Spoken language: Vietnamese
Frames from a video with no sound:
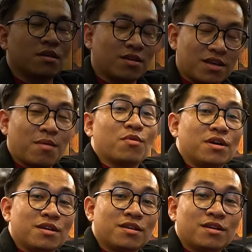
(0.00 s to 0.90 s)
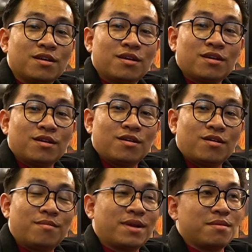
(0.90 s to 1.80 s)
Chào tất cả mọi người.
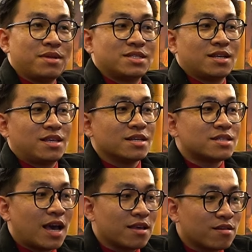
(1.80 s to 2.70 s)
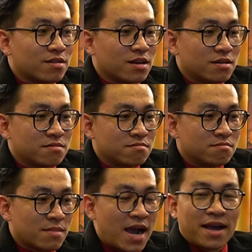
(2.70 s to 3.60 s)
Hôm nay mình sẽ chia sẻ cho
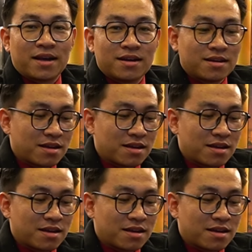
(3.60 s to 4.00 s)
những bạn,